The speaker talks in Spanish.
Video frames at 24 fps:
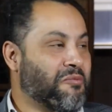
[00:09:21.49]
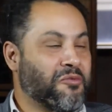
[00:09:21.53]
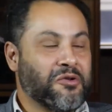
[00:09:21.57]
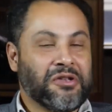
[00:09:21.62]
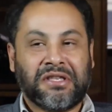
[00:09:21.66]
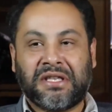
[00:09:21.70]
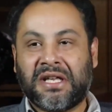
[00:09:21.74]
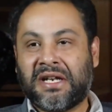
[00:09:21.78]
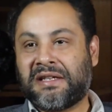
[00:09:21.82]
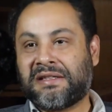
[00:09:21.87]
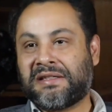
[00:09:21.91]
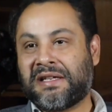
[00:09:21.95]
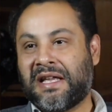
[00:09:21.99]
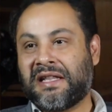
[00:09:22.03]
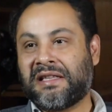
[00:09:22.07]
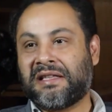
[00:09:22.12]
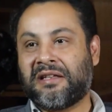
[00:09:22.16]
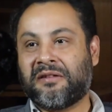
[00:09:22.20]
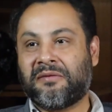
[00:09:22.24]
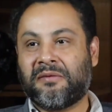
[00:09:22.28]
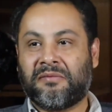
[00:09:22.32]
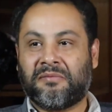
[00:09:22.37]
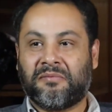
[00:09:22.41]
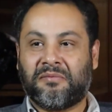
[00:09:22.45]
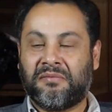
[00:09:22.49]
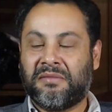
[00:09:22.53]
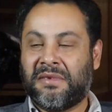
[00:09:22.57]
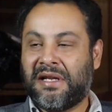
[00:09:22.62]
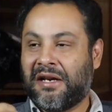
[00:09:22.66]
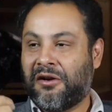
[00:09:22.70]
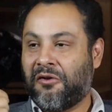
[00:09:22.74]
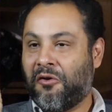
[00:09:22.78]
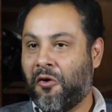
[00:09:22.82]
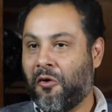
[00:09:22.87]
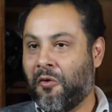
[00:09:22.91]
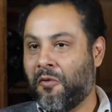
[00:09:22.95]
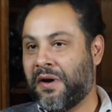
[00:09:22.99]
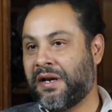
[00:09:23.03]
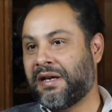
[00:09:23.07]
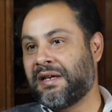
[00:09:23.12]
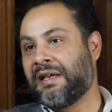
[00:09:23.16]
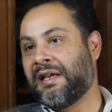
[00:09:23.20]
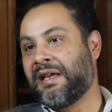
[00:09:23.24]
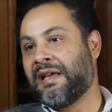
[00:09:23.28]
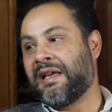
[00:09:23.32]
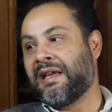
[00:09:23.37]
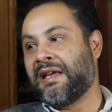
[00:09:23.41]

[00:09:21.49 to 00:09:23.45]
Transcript: muy interesantes. De joven